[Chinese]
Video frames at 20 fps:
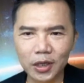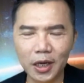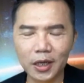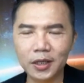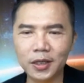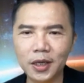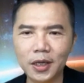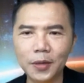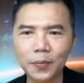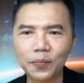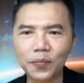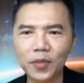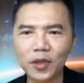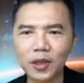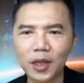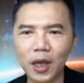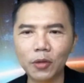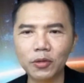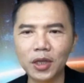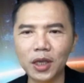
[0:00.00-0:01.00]
解析，
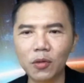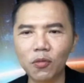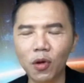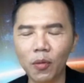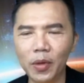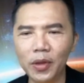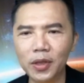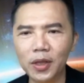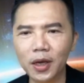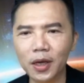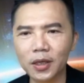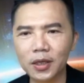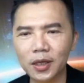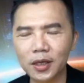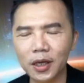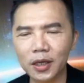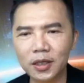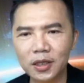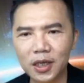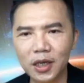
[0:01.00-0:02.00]
到底我们的这
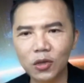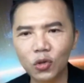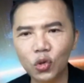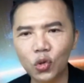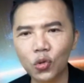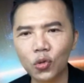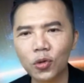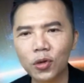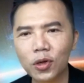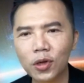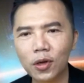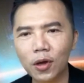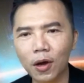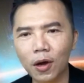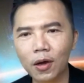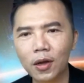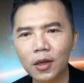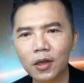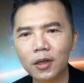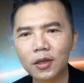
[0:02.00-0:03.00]
个进度
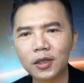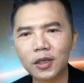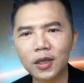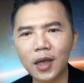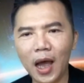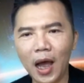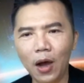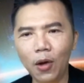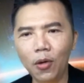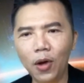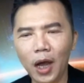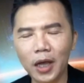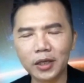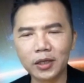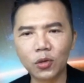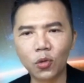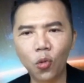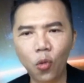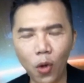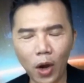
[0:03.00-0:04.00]
哦是好还
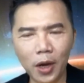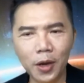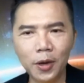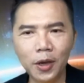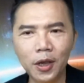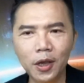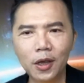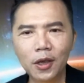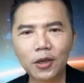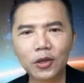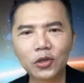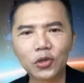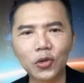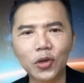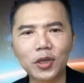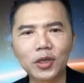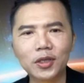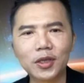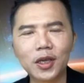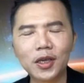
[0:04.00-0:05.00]
是坏，所
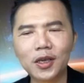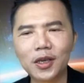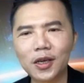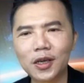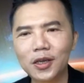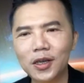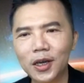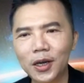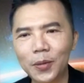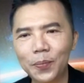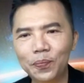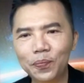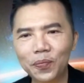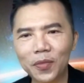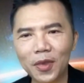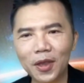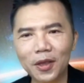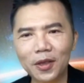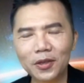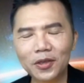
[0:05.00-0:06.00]
以这一个呢
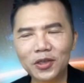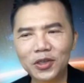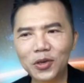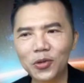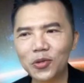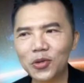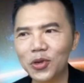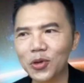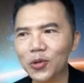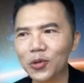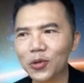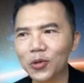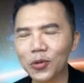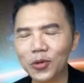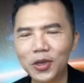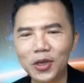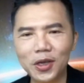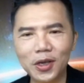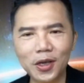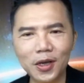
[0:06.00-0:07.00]
就有
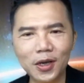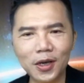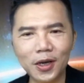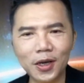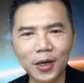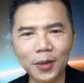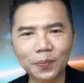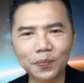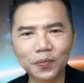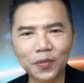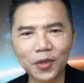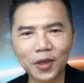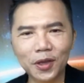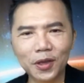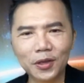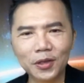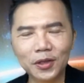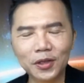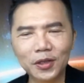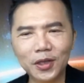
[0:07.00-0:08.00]
如一个
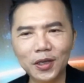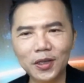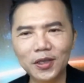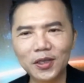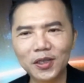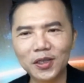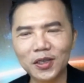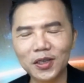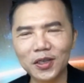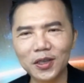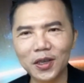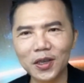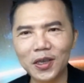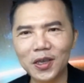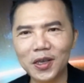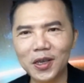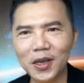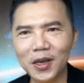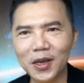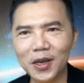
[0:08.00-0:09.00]
生死的
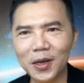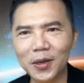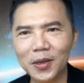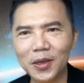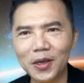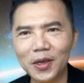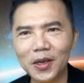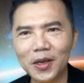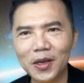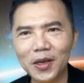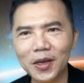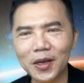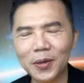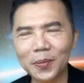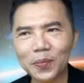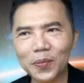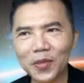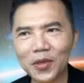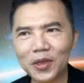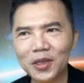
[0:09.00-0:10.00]
一个一
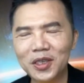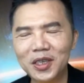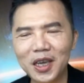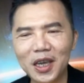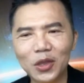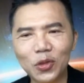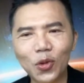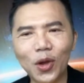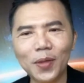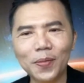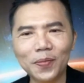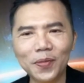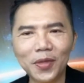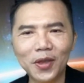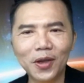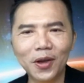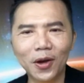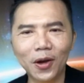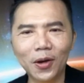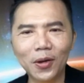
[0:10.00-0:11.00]
个阶段
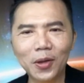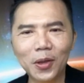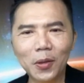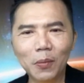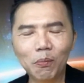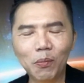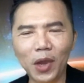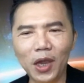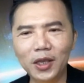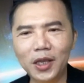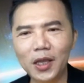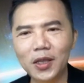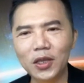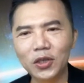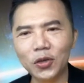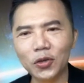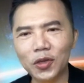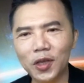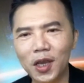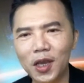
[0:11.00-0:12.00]
哦，每一天你
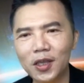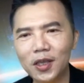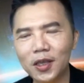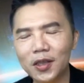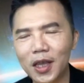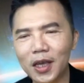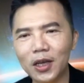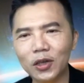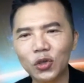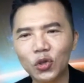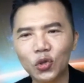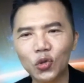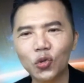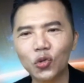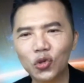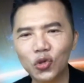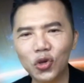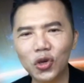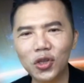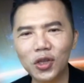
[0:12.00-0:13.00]
所听的那个
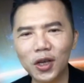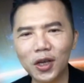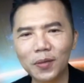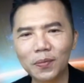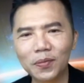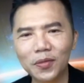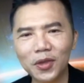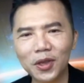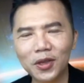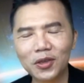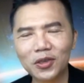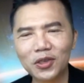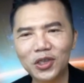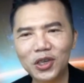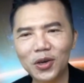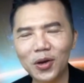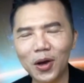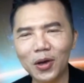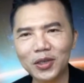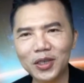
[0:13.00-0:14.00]
数据呢，
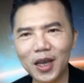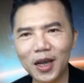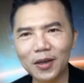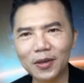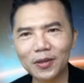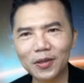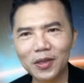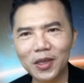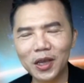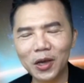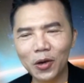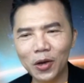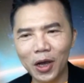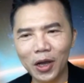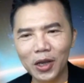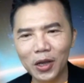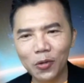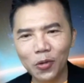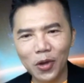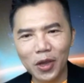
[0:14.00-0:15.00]
就好像你
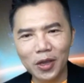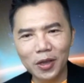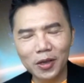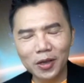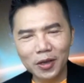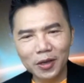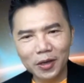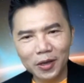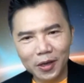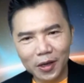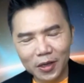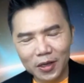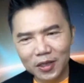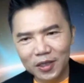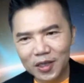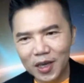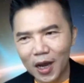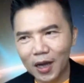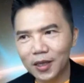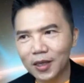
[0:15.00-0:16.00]
可能会。更
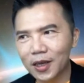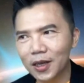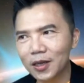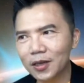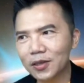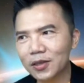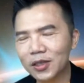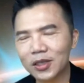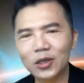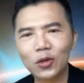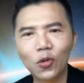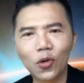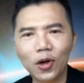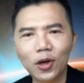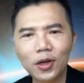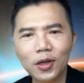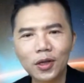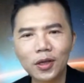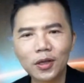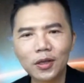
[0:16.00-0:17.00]
加的失
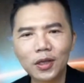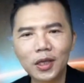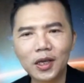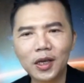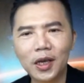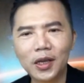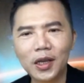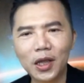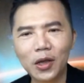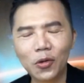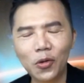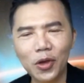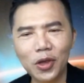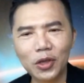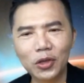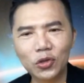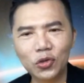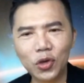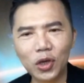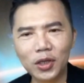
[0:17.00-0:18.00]
落，你可能
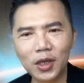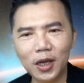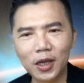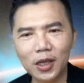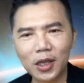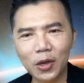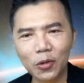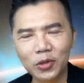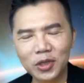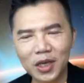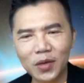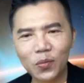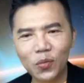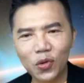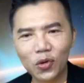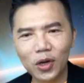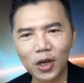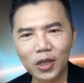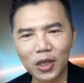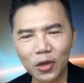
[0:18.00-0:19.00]
会觉得有进
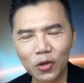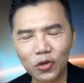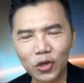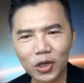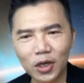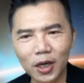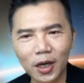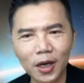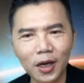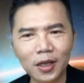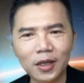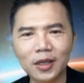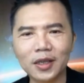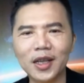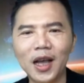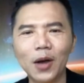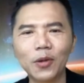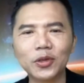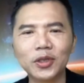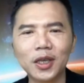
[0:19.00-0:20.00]
步了，你就觉得很
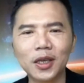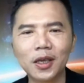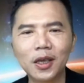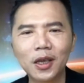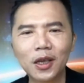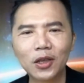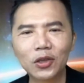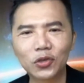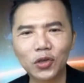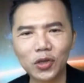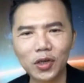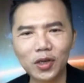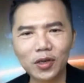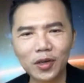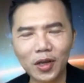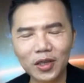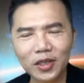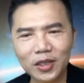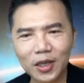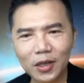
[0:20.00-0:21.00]
高兴，觉得
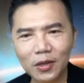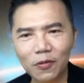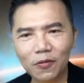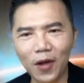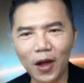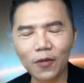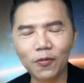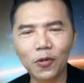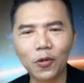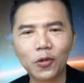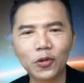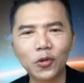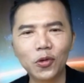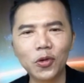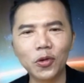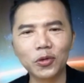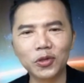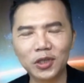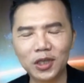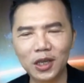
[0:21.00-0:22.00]
人生仿佛会
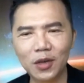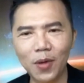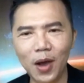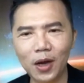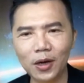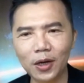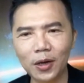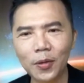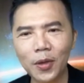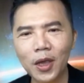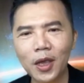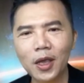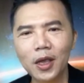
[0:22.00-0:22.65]
有希望了。